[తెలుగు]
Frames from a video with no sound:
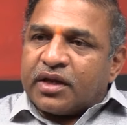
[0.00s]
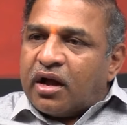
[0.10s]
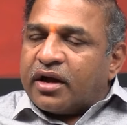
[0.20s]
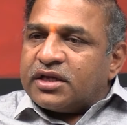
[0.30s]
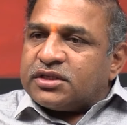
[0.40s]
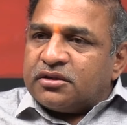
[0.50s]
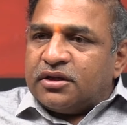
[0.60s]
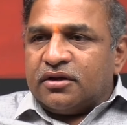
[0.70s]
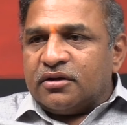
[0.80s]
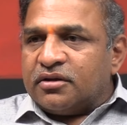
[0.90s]

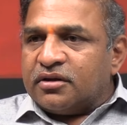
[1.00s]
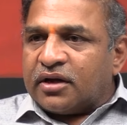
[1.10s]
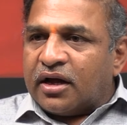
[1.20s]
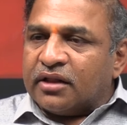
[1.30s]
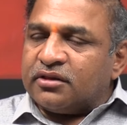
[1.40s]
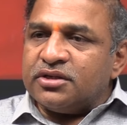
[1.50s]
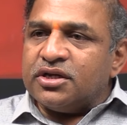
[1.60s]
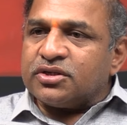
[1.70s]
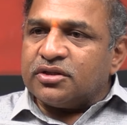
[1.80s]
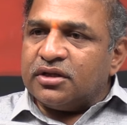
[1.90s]
కాంగ్రెస్ని అంతం
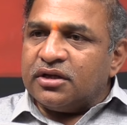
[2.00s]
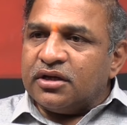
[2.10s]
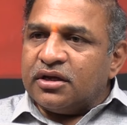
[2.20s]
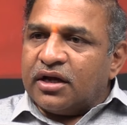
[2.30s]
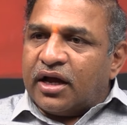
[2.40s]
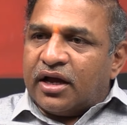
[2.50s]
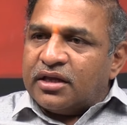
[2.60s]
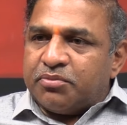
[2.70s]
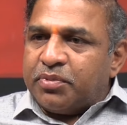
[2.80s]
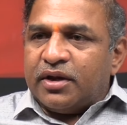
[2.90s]
చేస్తుంది అని
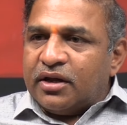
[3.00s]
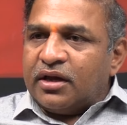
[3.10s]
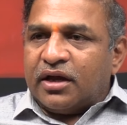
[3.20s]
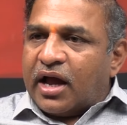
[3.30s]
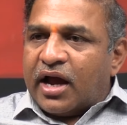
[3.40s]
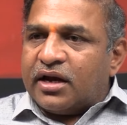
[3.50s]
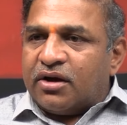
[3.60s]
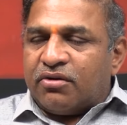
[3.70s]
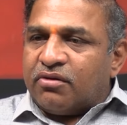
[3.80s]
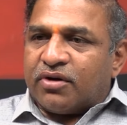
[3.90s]
చెప్పి ఆయన
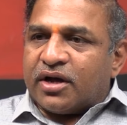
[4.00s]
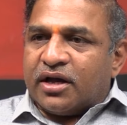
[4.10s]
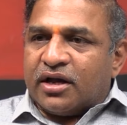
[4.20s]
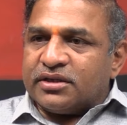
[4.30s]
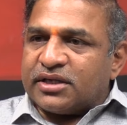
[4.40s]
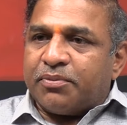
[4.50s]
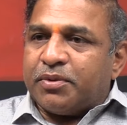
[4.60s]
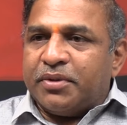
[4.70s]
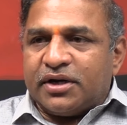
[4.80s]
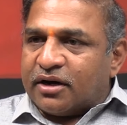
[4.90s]
ఒక
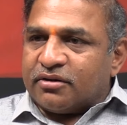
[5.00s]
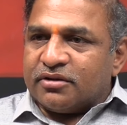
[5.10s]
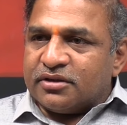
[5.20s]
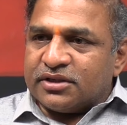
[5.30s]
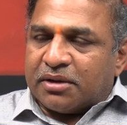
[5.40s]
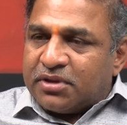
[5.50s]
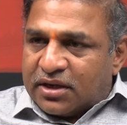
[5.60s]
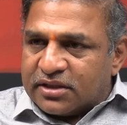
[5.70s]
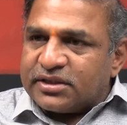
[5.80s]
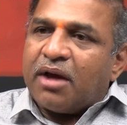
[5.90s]
శాపం పెట్టాడు hmm. శబ్దం
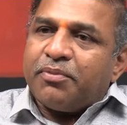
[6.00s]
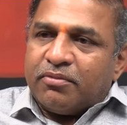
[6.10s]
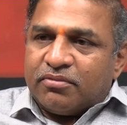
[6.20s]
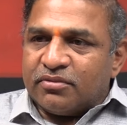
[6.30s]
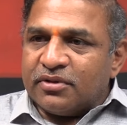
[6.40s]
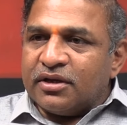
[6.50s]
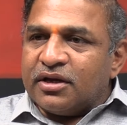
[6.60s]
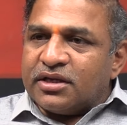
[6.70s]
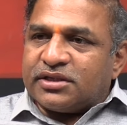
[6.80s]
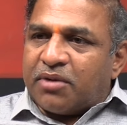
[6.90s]
కాదు శాపం
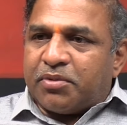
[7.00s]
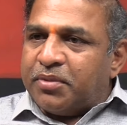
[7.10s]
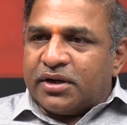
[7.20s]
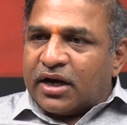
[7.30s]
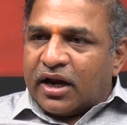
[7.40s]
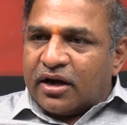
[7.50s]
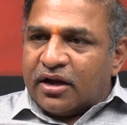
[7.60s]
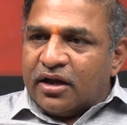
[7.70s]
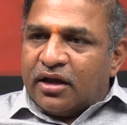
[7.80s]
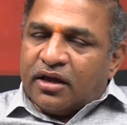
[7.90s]
శాపం పెట్టాడు ఆయన
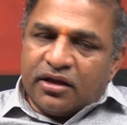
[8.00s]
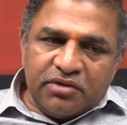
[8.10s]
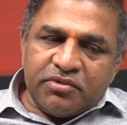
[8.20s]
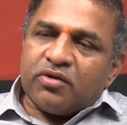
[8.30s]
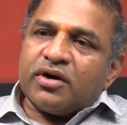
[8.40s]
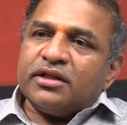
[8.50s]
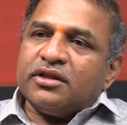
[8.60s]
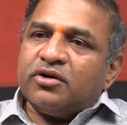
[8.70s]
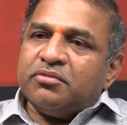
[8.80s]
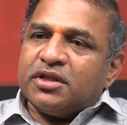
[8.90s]
ఈమె కూడా
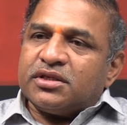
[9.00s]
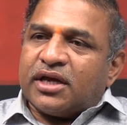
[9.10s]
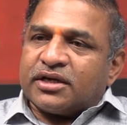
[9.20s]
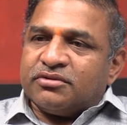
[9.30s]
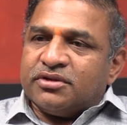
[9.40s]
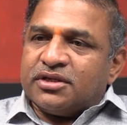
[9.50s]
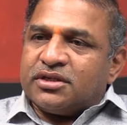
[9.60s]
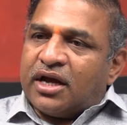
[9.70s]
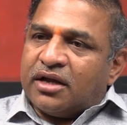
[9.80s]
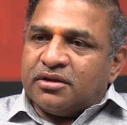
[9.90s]
దేవుడి మీద సాక్ష్యం
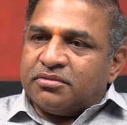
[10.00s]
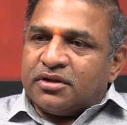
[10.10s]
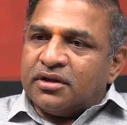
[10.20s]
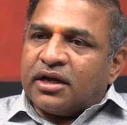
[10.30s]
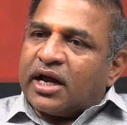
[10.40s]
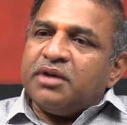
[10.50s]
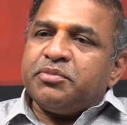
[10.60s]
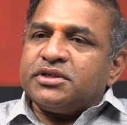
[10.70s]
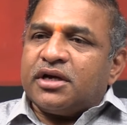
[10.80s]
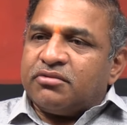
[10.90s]
చేసి ఆమె
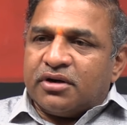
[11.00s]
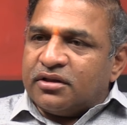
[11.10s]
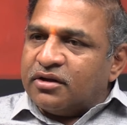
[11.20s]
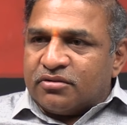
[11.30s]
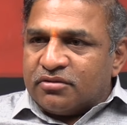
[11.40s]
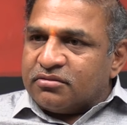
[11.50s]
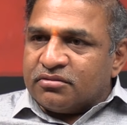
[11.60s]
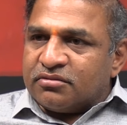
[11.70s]
కనిపించినటువంటి దేవుడు